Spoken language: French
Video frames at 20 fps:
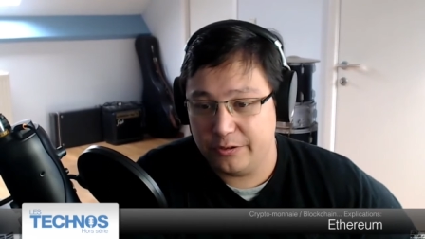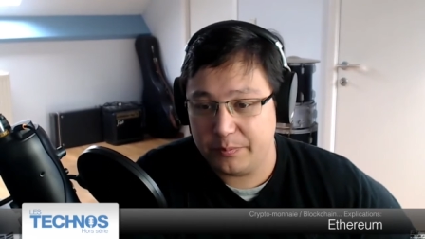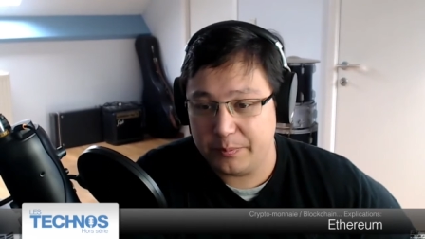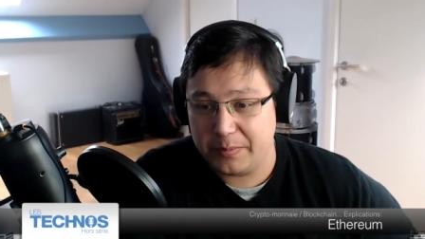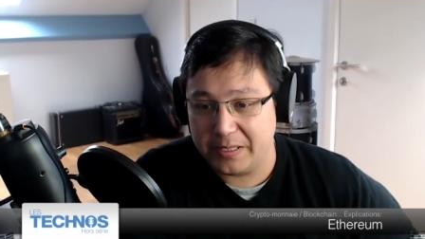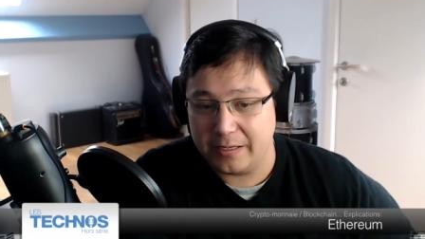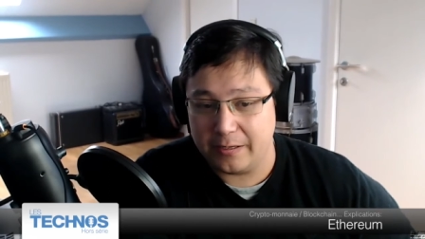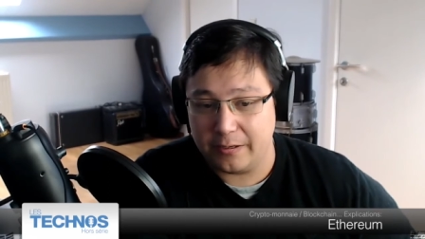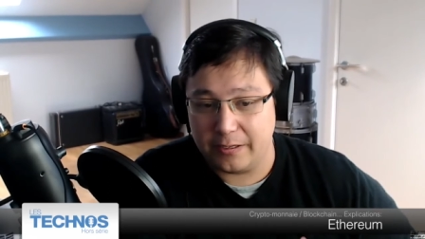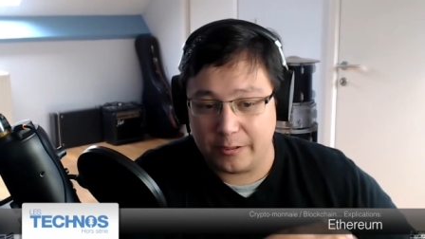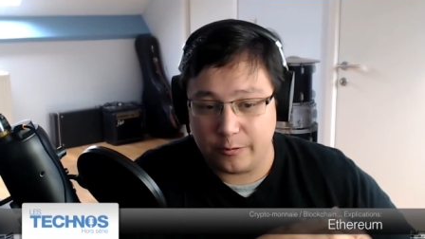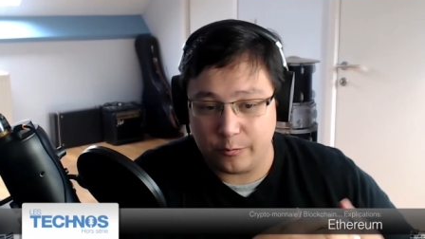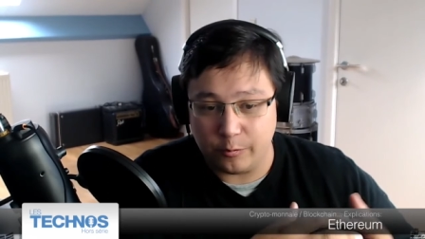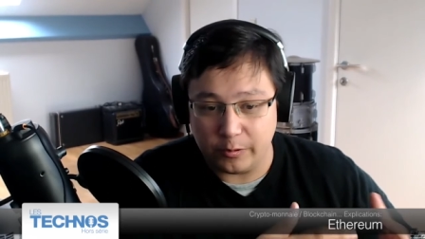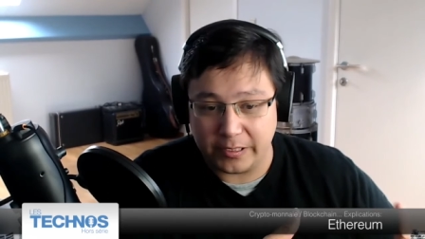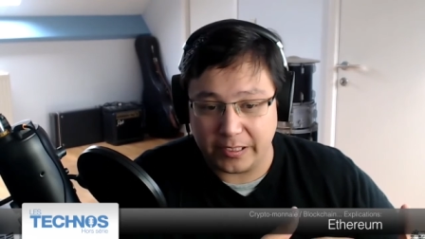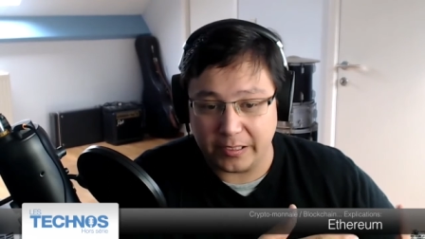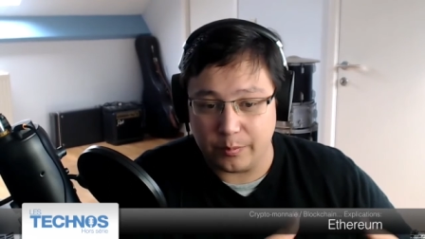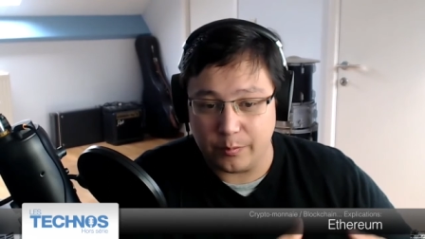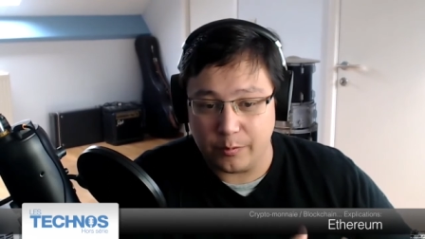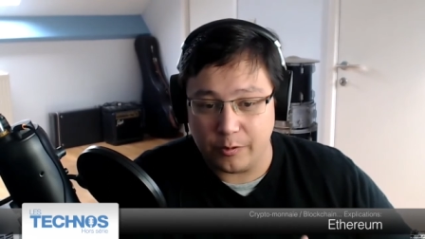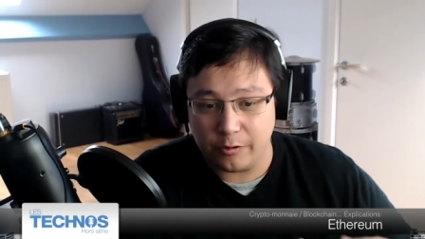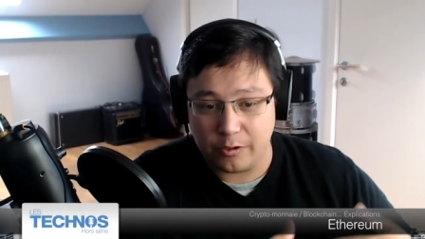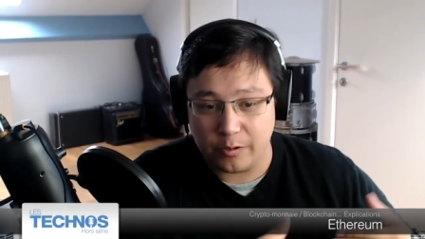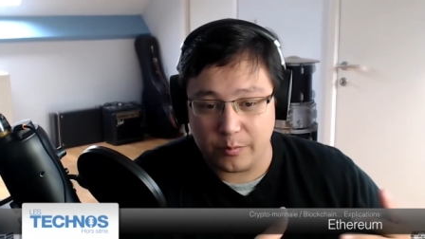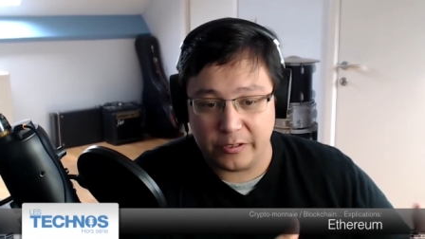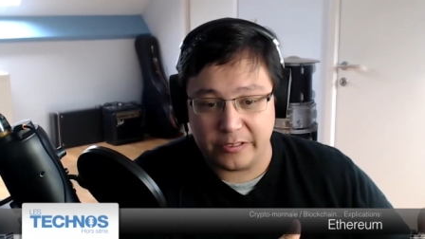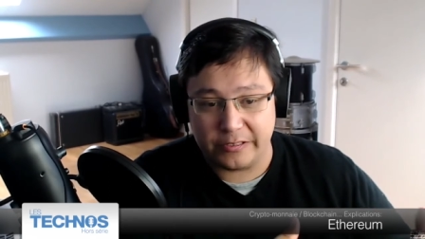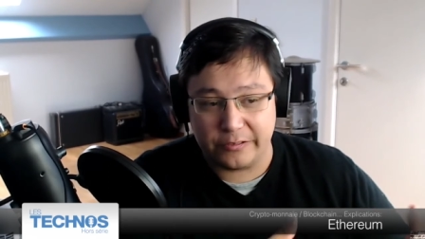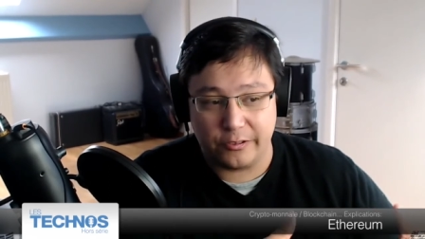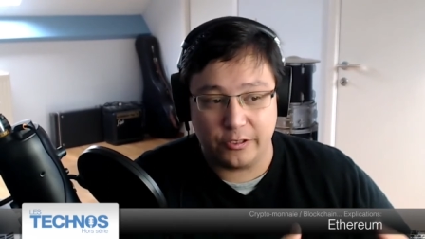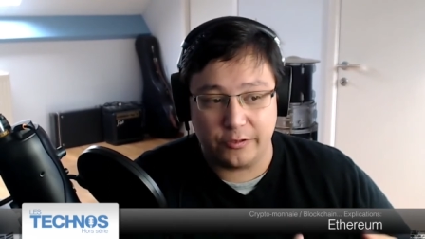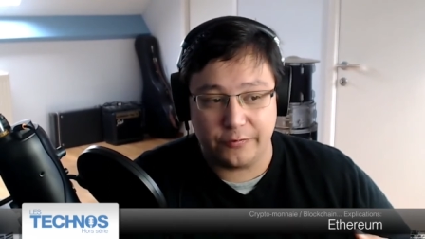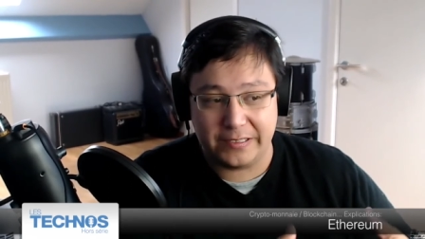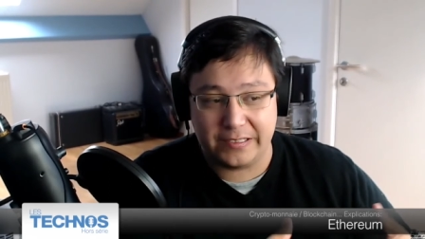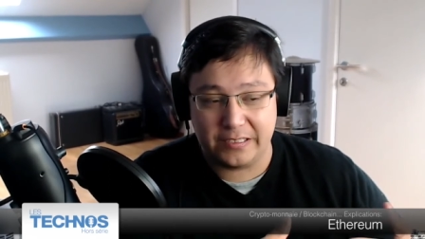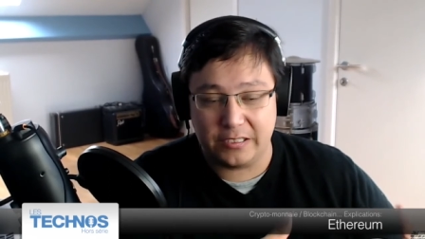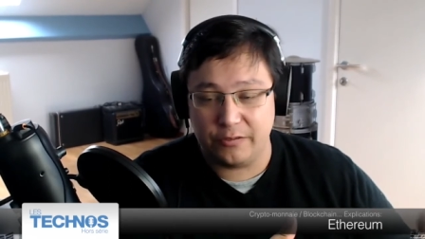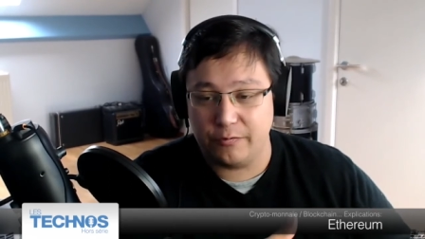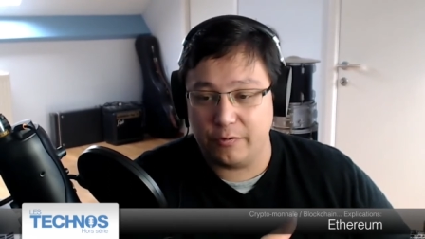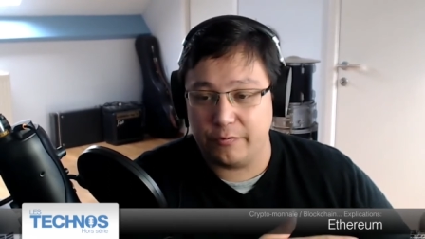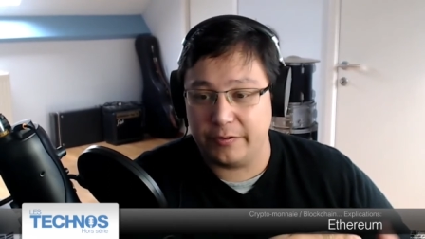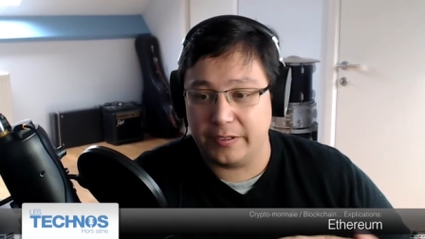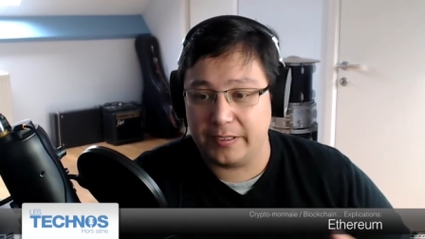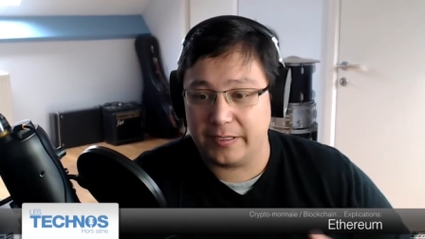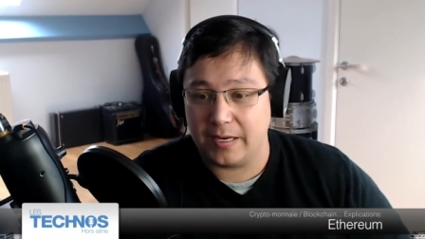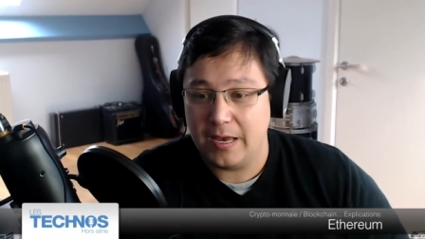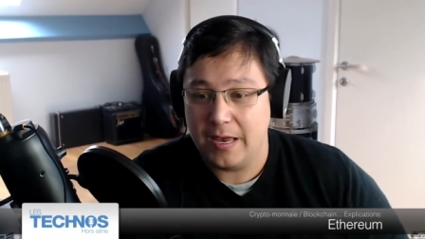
Mais concrètement, comment est-ce que je fais si je veux faire